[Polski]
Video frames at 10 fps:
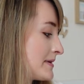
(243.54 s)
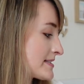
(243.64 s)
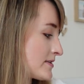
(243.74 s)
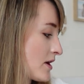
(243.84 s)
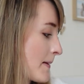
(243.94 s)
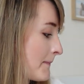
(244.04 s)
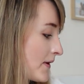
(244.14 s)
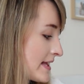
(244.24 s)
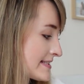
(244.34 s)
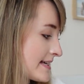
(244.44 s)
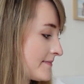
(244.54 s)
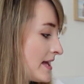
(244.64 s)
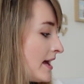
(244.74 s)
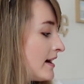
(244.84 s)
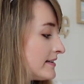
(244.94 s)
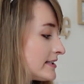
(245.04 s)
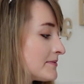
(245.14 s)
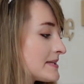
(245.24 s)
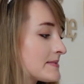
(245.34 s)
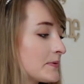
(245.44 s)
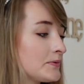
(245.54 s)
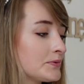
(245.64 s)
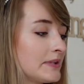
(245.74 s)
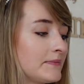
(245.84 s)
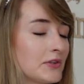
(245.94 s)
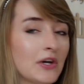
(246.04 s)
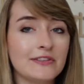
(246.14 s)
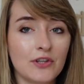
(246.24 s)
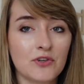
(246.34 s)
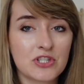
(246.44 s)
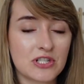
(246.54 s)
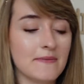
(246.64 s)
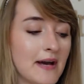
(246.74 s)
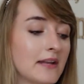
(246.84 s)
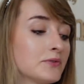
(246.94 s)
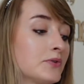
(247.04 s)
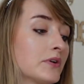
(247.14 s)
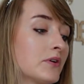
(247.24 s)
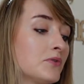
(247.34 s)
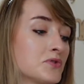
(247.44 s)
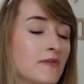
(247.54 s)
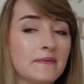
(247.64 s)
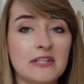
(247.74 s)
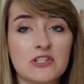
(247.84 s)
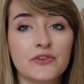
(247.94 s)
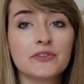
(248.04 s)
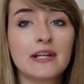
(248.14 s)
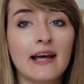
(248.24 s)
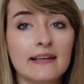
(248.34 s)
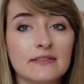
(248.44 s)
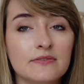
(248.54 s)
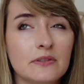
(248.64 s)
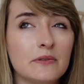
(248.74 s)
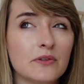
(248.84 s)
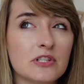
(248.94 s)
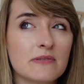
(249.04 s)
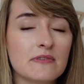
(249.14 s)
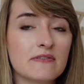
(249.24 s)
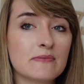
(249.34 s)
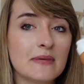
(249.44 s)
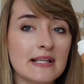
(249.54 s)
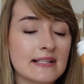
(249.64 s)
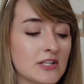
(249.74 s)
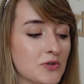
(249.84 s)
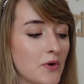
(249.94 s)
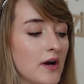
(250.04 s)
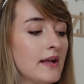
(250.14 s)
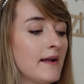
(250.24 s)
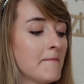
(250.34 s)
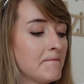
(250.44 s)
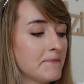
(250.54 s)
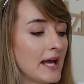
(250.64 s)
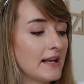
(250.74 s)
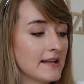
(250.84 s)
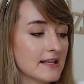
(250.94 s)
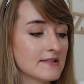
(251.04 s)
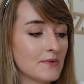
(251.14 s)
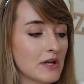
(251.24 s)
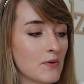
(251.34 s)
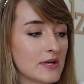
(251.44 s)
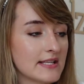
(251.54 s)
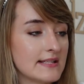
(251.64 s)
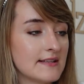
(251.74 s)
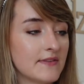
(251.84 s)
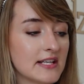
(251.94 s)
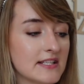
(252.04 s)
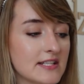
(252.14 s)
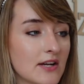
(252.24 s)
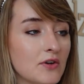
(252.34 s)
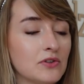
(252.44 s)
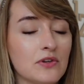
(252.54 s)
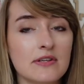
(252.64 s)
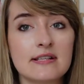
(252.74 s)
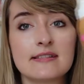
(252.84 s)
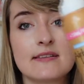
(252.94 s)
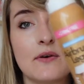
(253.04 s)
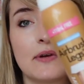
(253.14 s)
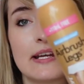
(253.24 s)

bardzo polecam. Natomiast produktem trochę droższym, ale którego używam też od lat, w tym roku jeszcze mi się w sumie nie zdarzyło, mm, ale jest w mojej łazience w razie czego, to jest, są